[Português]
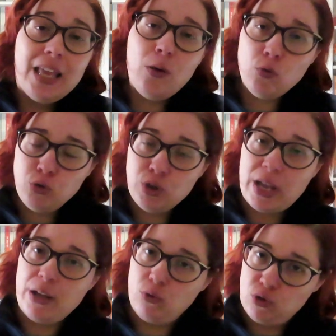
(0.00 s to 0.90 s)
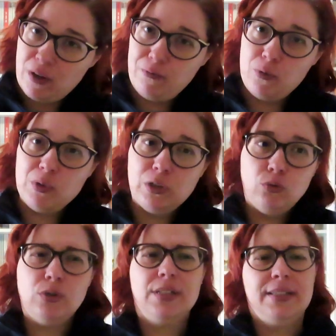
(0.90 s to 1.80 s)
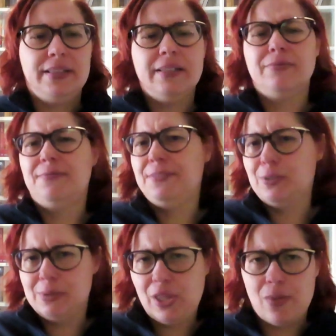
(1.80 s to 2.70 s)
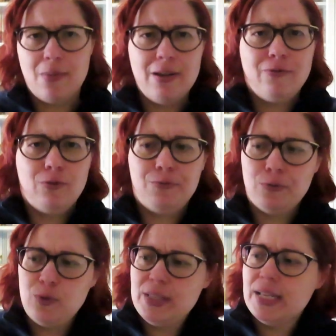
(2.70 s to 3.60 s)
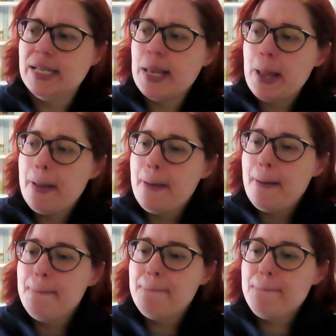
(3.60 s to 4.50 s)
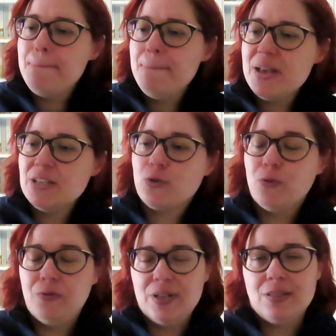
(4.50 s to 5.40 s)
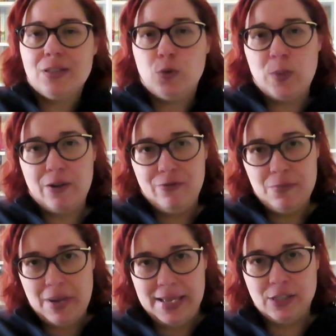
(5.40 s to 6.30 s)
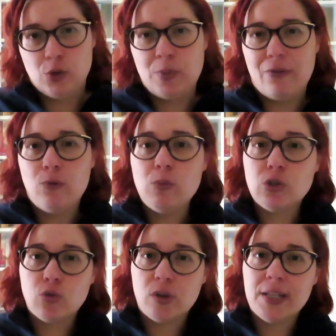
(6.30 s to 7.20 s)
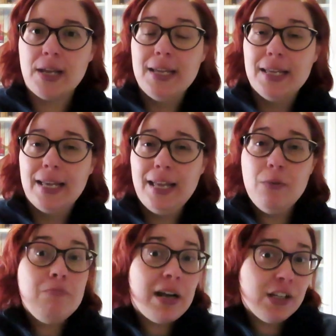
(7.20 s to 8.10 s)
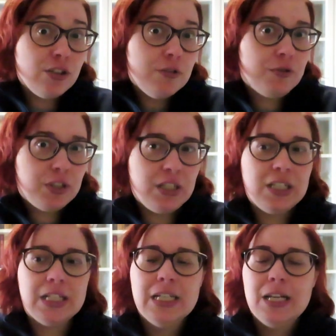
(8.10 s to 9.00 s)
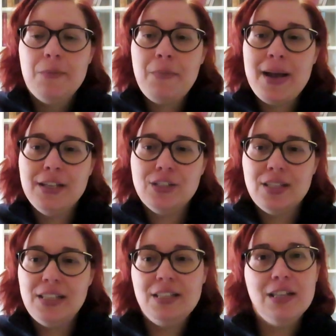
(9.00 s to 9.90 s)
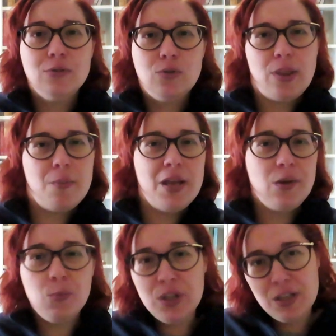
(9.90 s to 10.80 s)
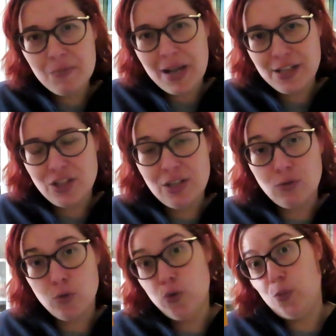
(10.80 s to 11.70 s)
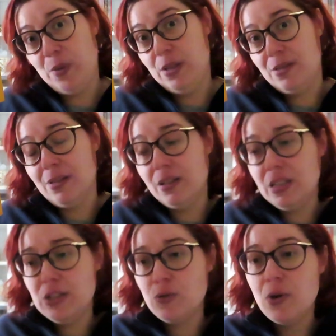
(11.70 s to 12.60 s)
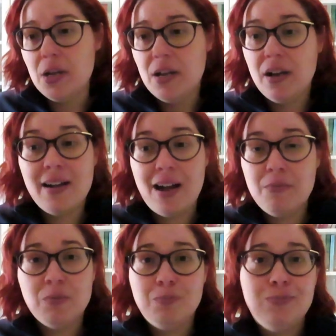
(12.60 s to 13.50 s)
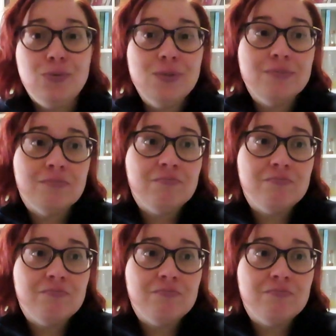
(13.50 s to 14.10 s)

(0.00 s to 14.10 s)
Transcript: Eu gostei, gostei. Foi uma leitura que até fiz bastante bem, foi fluida, mas confesso que esperava mais. Esperava uma história mais divertida, mais aqui dentro também, que um bocadinho mais dentro do espírito natalício. Acaba por,